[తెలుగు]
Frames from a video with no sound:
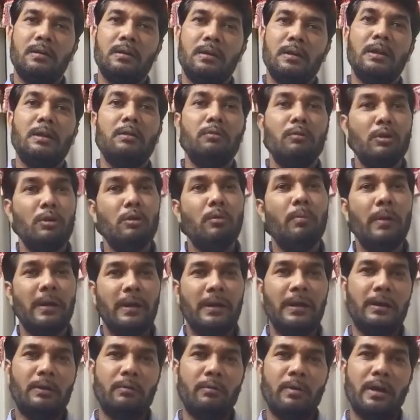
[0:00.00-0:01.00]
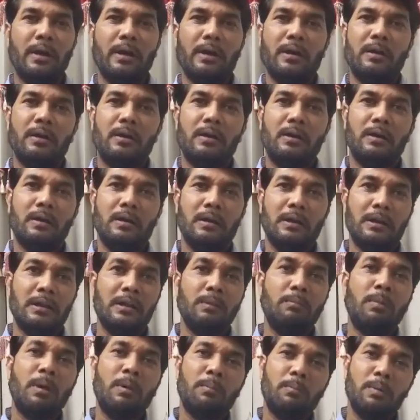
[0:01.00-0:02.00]
నేను వీడియో బయట లేదా
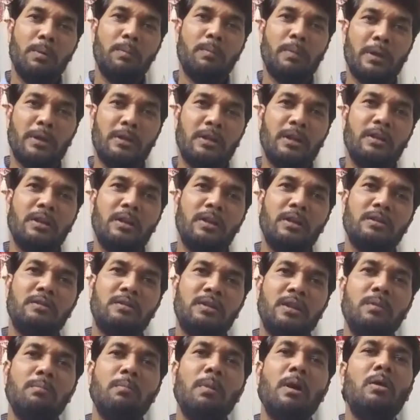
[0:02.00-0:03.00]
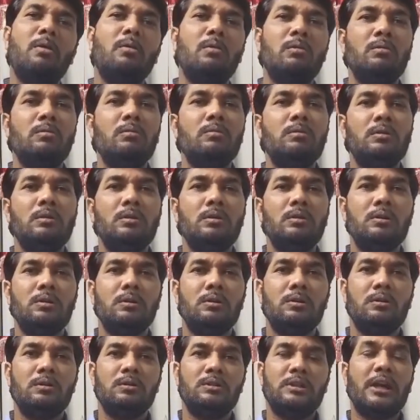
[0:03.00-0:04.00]
మా మీ ప్రత్యర్థికి ఇస్తే మాకు
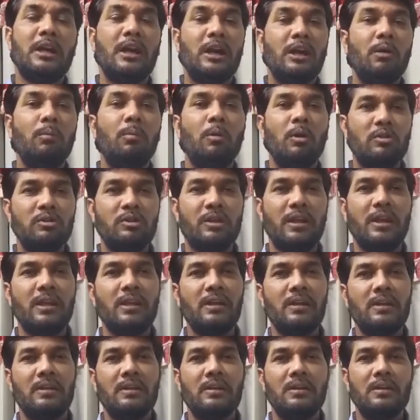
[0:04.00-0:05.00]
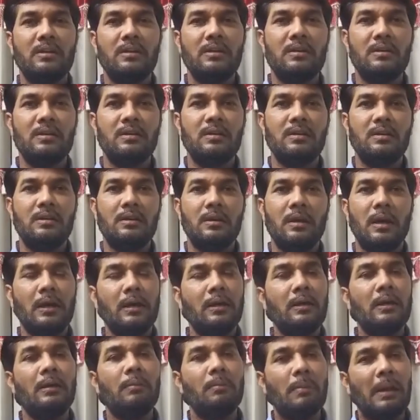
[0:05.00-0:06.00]
చాలా డబ్బులు వస్తాయి అని
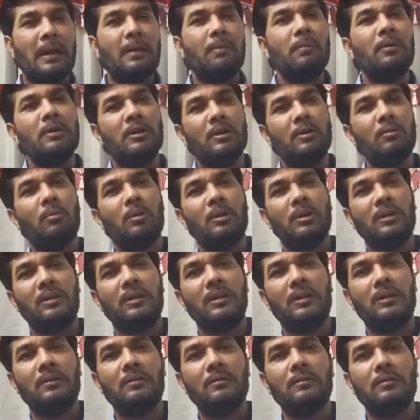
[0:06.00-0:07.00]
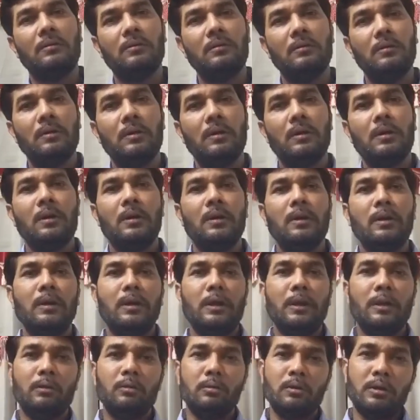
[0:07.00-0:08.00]
నన్ను బ్లాక్మెయిల్ చేయడం మొదలెట్టారు
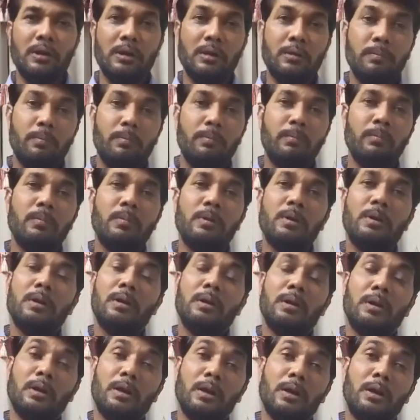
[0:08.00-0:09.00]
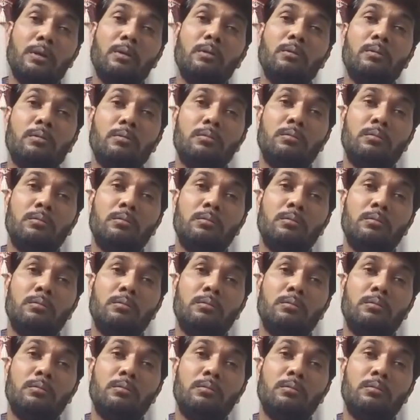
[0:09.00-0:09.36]
నేను ఏ నేను